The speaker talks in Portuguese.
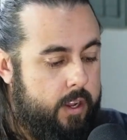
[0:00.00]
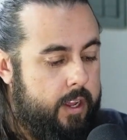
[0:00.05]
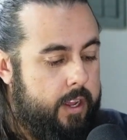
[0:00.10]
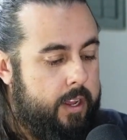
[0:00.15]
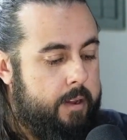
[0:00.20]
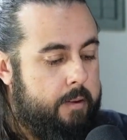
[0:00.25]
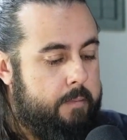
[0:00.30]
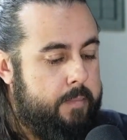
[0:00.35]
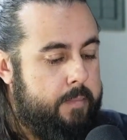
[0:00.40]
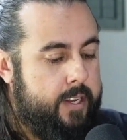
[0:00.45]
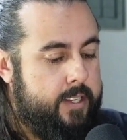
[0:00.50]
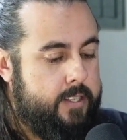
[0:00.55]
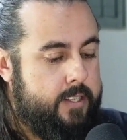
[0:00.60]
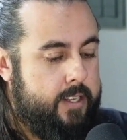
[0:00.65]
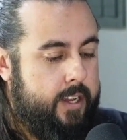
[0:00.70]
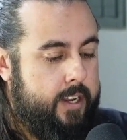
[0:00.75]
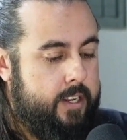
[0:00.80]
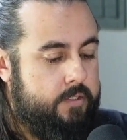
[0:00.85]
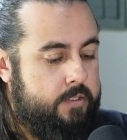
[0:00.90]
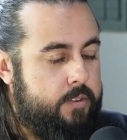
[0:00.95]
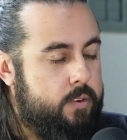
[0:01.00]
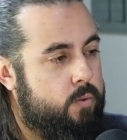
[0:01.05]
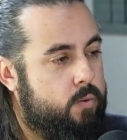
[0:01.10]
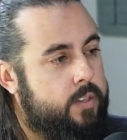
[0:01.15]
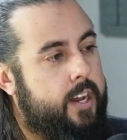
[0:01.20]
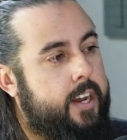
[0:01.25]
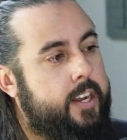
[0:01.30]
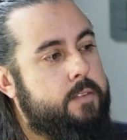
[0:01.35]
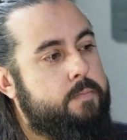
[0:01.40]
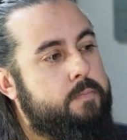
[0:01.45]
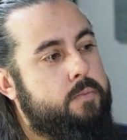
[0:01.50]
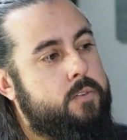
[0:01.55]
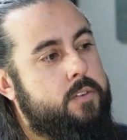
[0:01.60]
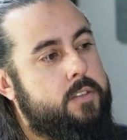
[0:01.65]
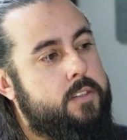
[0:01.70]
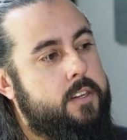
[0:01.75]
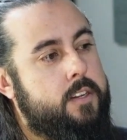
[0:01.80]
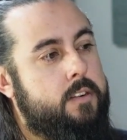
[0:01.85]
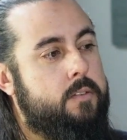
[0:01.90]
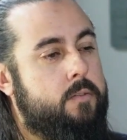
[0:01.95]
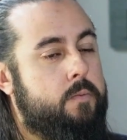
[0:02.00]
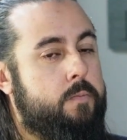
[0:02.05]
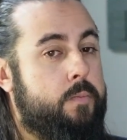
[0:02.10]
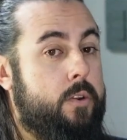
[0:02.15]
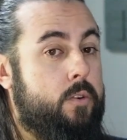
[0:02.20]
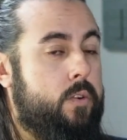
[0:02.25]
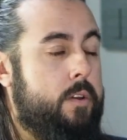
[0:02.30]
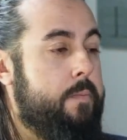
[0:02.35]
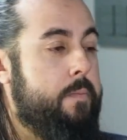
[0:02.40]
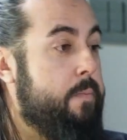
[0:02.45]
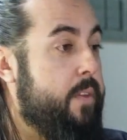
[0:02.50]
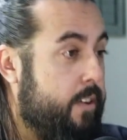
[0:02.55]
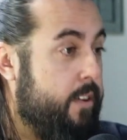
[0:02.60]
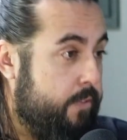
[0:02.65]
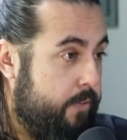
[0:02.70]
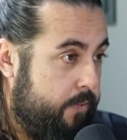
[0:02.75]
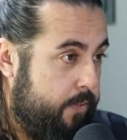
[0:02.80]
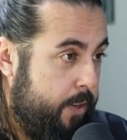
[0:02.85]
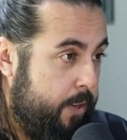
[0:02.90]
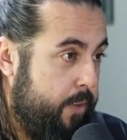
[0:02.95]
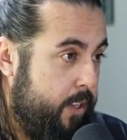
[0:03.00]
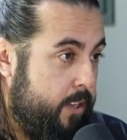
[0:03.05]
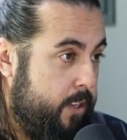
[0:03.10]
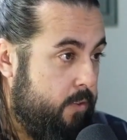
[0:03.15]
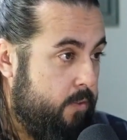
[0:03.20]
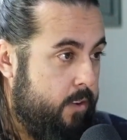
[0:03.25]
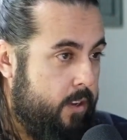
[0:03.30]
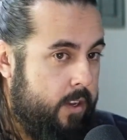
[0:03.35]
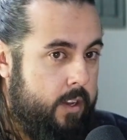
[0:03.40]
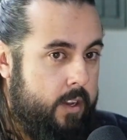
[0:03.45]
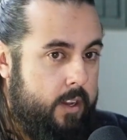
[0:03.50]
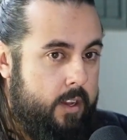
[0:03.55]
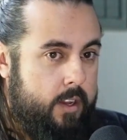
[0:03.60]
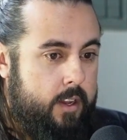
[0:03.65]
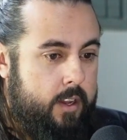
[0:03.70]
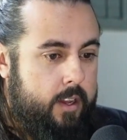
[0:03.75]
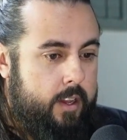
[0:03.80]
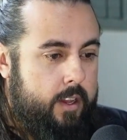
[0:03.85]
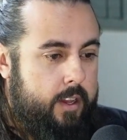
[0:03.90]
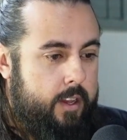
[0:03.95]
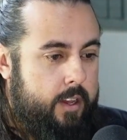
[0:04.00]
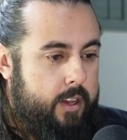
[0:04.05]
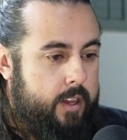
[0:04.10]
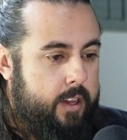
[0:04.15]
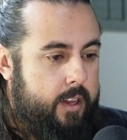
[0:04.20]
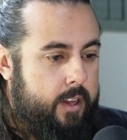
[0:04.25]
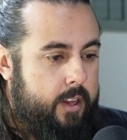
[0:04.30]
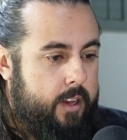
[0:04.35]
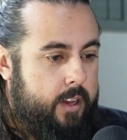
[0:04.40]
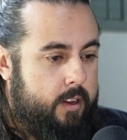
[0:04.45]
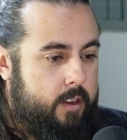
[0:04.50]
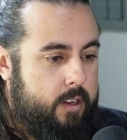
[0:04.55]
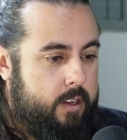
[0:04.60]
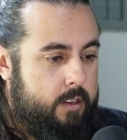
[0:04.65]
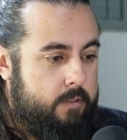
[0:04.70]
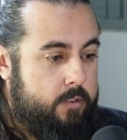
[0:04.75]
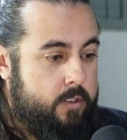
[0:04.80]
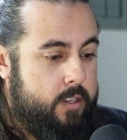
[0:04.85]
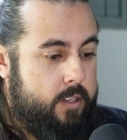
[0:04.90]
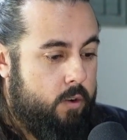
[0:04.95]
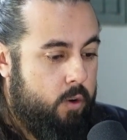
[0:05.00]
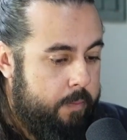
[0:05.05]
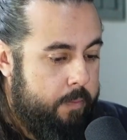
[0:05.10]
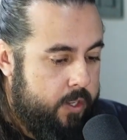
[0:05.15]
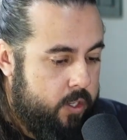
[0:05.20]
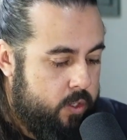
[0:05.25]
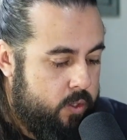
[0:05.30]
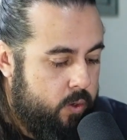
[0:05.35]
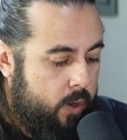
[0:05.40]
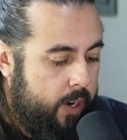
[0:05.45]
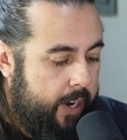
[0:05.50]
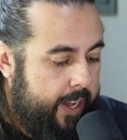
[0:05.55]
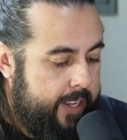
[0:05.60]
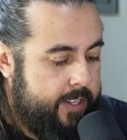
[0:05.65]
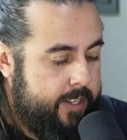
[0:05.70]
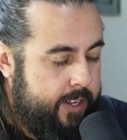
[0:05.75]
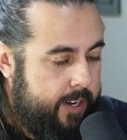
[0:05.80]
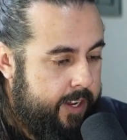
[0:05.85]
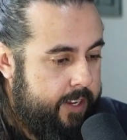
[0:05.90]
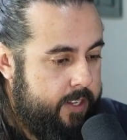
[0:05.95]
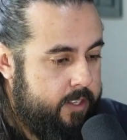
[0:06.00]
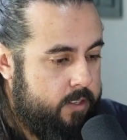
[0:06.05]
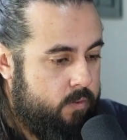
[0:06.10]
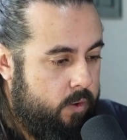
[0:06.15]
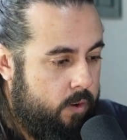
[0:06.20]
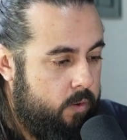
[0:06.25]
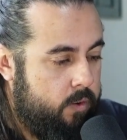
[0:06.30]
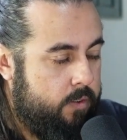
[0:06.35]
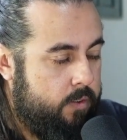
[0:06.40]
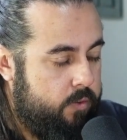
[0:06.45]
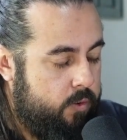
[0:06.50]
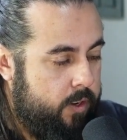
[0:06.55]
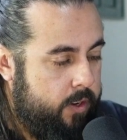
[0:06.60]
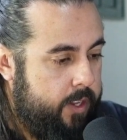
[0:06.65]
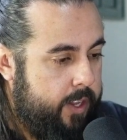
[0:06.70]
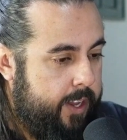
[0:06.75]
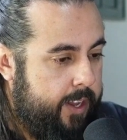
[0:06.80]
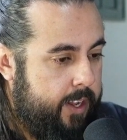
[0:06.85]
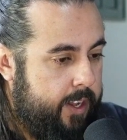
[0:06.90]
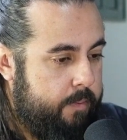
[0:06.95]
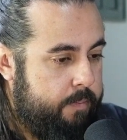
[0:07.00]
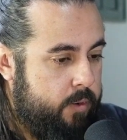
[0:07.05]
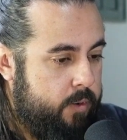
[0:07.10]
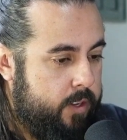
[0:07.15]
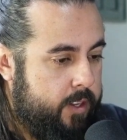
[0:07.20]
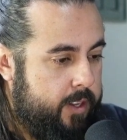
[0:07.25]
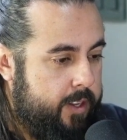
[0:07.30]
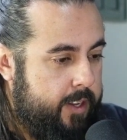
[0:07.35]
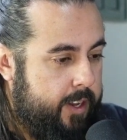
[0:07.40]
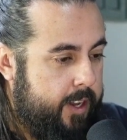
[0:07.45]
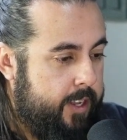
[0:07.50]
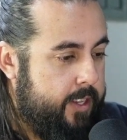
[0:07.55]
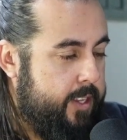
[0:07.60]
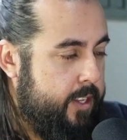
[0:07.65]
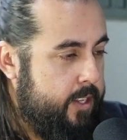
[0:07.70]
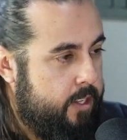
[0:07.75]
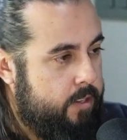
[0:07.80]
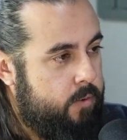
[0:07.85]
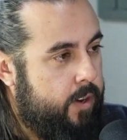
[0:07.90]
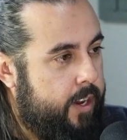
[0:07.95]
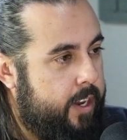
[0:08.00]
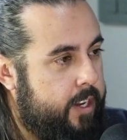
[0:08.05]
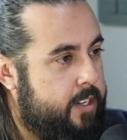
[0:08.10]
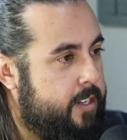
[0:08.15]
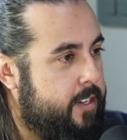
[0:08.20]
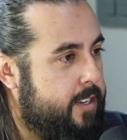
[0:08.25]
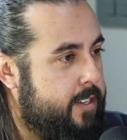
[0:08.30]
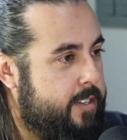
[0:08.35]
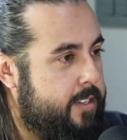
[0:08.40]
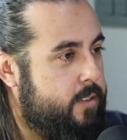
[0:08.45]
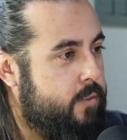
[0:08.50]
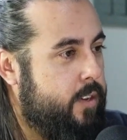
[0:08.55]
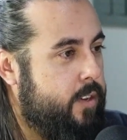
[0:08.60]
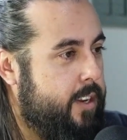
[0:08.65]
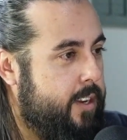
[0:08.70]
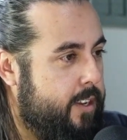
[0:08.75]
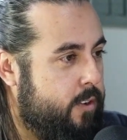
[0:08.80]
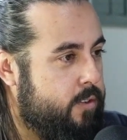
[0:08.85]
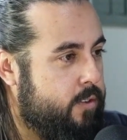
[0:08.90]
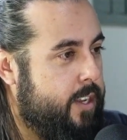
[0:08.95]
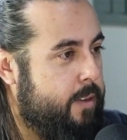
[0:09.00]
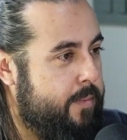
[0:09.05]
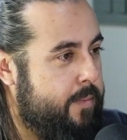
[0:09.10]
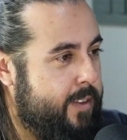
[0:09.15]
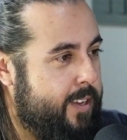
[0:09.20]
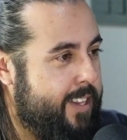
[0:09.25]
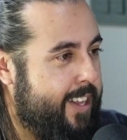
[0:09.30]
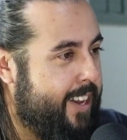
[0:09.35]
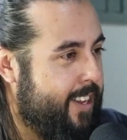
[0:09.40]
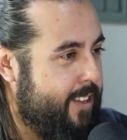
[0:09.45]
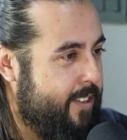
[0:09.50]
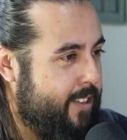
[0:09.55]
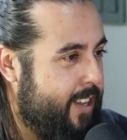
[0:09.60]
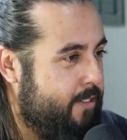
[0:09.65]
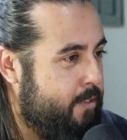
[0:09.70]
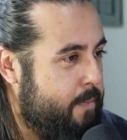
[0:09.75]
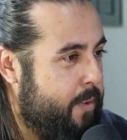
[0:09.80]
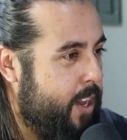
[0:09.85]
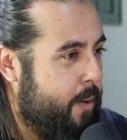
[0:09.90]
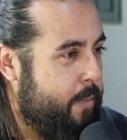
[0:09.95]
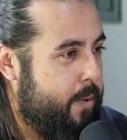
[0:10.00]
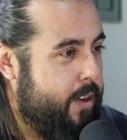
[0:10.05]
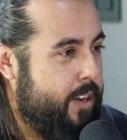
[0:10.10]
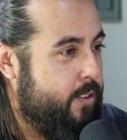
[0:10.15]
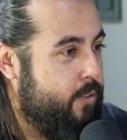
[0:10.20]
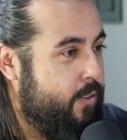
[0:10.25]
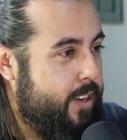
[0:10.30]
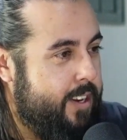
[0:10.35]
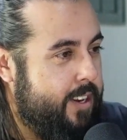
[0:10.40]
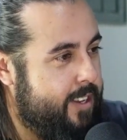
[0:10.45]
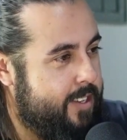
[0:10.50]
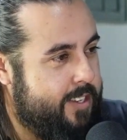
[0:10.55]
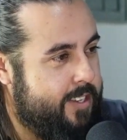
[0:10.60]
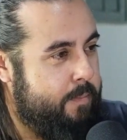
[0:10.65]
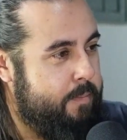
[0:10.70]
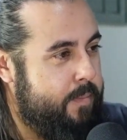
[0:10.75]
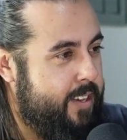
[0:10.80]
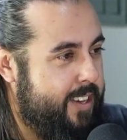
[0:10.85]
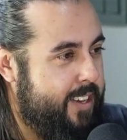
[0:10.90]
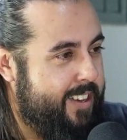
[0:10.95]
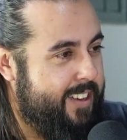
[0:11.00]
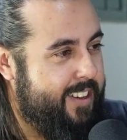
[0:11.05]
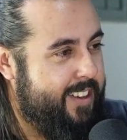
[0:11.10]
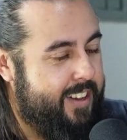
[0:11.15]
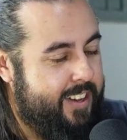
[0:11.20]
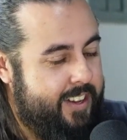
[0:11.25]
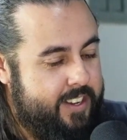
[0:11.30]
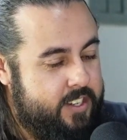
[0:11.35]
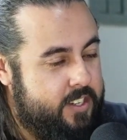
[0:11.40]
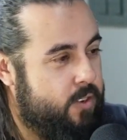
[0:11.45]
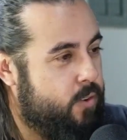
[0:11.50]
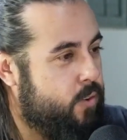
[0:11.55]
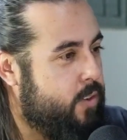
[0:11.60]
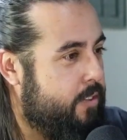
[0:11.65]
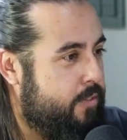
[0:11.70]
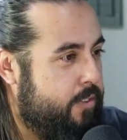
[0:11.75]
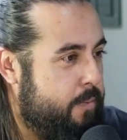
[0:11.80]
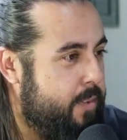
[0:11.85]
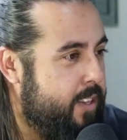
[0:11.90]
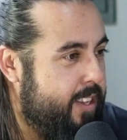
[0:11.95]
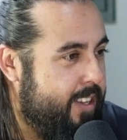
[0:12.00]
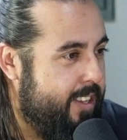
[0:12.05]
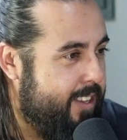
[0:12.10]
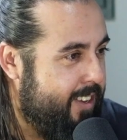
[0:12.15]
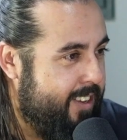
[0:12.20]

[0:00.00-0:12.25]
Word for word: Mas a dificuldade por ser pelo MMA feminino, hum é, que você começou lá atrás, qual que foi ela? Porque até Dan White antes não queriam saber, na, teve uma época que não queria saber de luta feminina.